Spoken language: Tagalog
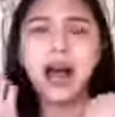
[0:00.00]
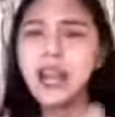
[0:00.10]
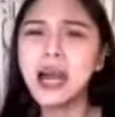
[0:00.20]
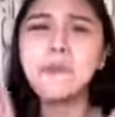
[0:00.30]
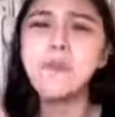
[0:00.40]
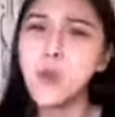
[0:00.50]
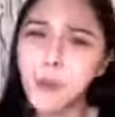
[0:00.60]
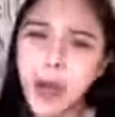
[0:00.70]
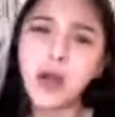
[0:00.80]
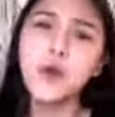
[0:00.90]
Alam mo
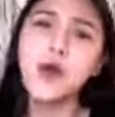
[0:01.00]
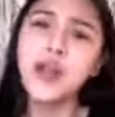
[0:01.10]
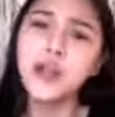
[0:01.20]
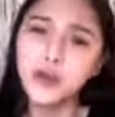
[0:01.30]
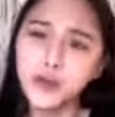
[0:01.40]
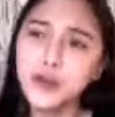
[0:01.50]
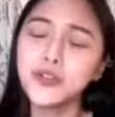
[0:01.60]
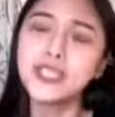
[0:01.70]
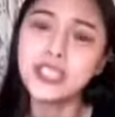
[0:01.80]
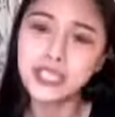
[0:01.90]
ba kung ano
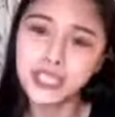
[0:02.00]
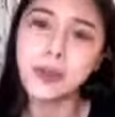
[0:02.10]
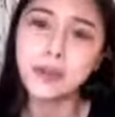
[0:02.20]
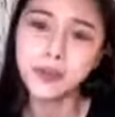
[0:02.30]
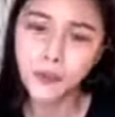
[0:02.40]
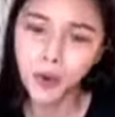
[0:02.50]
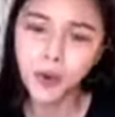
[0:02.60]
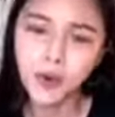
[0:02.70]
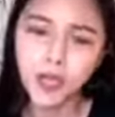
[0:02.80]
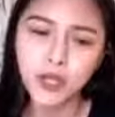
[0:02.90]
yung sinasabi
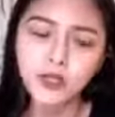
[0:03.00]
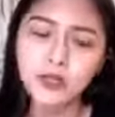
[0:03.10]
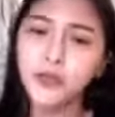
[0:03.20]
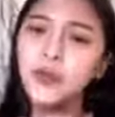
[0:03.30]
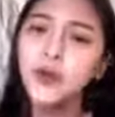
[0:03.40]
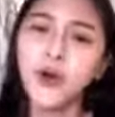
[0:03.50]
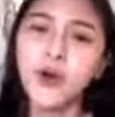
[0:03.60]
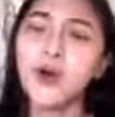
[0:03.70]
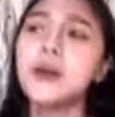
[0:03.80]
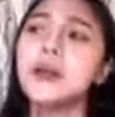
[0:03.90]
mo? So,
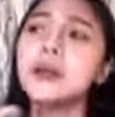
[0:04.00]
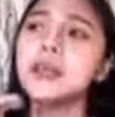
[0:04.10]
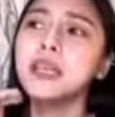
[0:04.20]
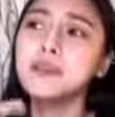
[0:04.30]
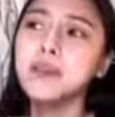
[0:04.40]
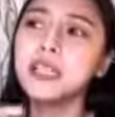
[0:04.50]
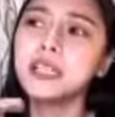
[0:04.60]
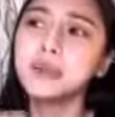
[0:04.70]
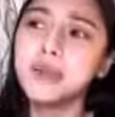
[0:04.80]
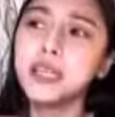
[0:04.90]
law, ibig
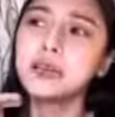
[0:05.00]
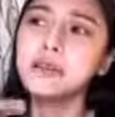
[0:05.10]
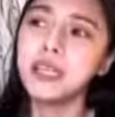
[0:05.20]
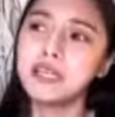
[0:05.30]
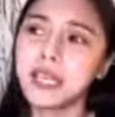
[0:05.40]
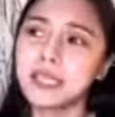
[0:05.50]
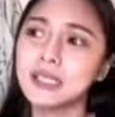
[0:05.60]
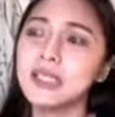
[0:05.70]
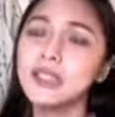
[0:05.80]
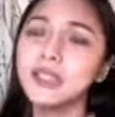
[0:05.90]
sabihin
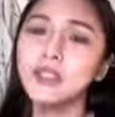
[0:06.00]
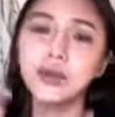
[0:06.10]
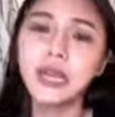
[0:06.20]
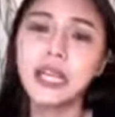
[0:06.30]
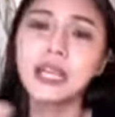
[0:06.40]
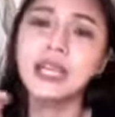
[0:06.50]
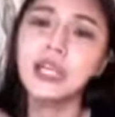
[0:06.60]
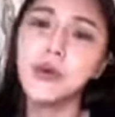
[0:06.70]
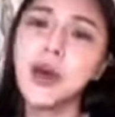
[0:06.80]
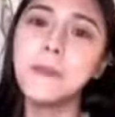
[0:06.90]
batas. So kaya
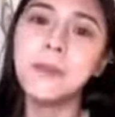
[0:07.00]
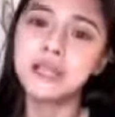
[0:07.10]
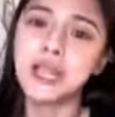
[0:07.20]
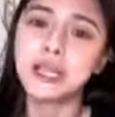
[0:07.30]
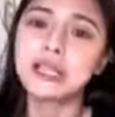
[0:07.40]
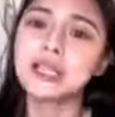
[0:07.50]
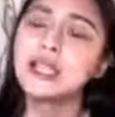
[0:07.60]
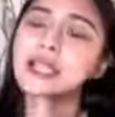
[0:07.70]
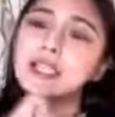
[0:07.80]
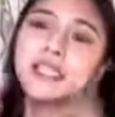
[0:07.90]
ginawa ang
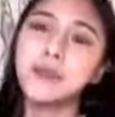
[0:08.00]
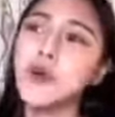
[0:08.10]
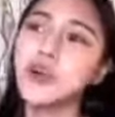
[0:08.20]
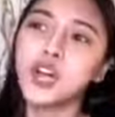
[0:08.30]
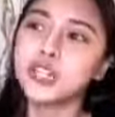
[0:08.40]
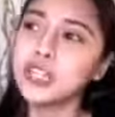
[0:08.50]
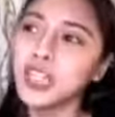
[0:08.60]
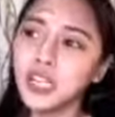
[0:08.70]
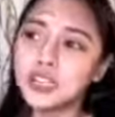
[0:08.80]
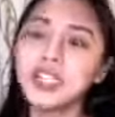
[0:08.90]
batas sa isang
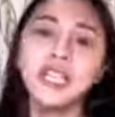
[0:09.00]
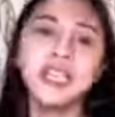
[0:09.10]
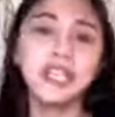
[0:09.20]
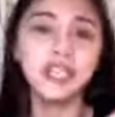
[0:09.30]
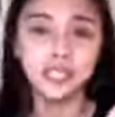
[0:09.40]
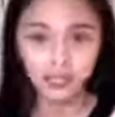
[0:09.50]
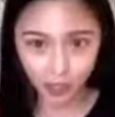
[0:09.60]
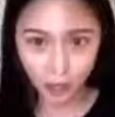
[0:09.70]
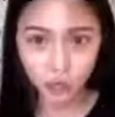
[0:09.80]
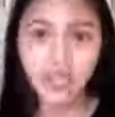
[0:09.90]
democratic country
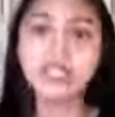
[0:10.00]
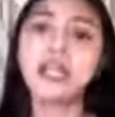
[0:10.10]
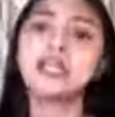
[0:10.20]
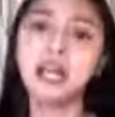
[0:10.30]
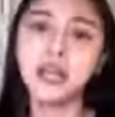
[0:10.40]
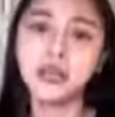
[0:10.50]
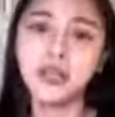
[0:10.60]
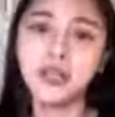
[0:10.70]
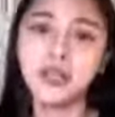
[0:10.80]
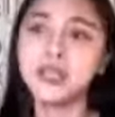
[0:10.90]
na kung nasaan
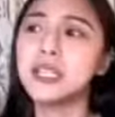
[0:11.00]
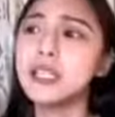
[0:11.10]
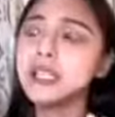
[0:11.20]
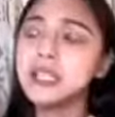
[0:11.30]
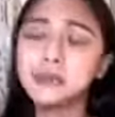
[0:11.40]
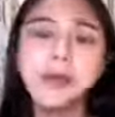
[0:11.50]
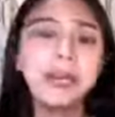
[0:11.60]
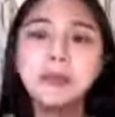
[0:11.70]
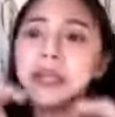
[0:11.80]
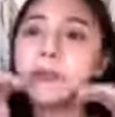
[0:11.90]
tayo ngayon is
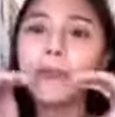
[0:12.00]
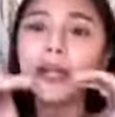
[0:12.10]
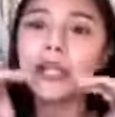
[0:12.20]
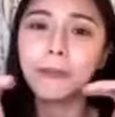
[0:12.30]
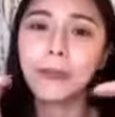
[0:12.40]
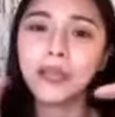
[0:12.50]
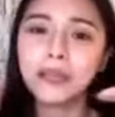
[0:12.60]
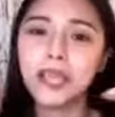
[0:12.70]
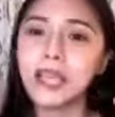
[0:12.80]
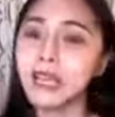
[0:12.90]
para maging
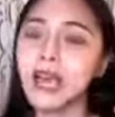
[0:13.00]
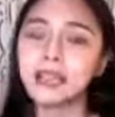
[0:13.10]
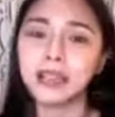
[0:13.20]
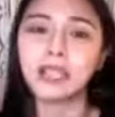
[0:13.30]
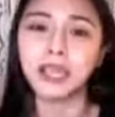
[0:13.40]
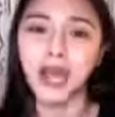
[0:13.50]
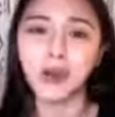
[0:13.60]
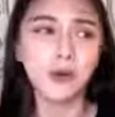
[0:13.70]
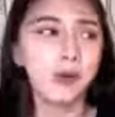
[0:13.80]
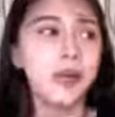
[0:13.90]
pantay-pantay ang lahat ng
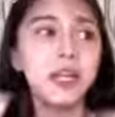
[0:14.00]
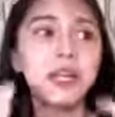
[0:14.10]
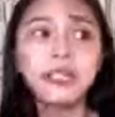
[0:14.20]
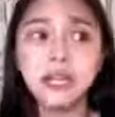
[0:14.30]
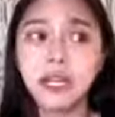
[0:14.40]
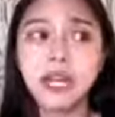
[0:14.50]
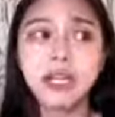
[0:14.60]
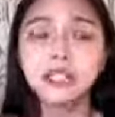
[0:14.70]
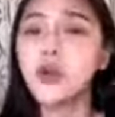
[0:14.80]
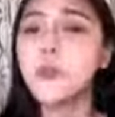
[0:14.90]
tao. Sa
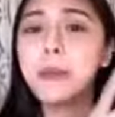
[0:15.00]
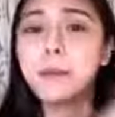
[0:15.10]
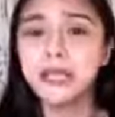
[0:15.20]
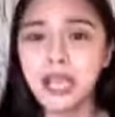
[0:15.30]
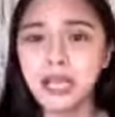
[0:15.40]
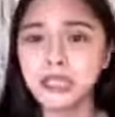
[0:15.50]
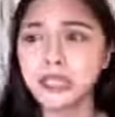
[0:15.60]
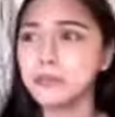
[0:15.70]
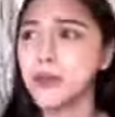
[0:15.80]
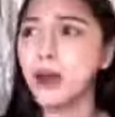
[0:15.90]
classroom may
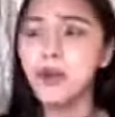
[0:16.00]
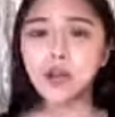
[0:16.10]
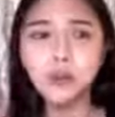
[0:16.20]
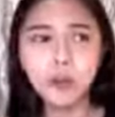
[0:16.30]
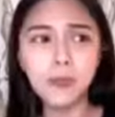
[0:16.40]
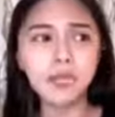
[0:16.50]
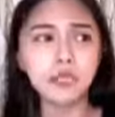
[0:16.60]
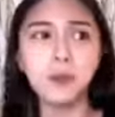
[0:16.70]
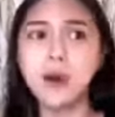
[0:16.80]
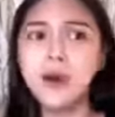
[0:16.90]
batas, bawal
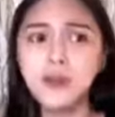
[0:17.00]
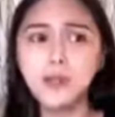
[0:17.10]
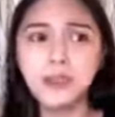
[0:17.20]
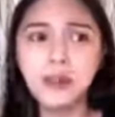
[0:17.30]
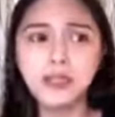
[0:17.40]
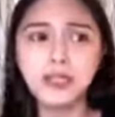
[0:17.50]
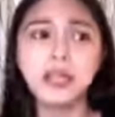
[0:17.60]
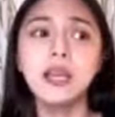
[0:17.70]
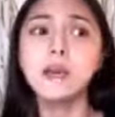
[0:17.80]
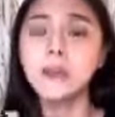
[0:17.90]
lumabas o bawal
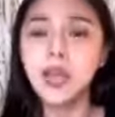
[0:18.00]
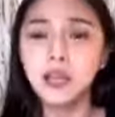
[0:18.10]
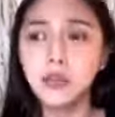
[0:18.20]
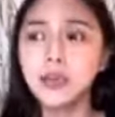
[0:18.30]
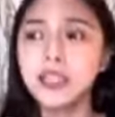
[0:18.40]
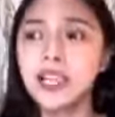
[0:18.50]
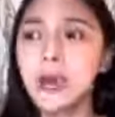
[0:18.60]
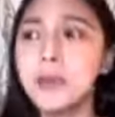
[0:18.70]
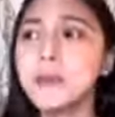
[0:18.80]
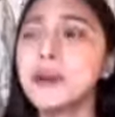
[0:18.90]
lumabas. Pero pag
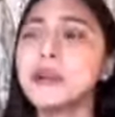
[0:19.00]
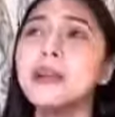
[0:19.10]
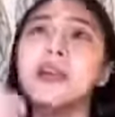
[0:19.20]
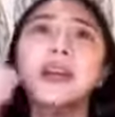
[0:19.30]
sinabing pag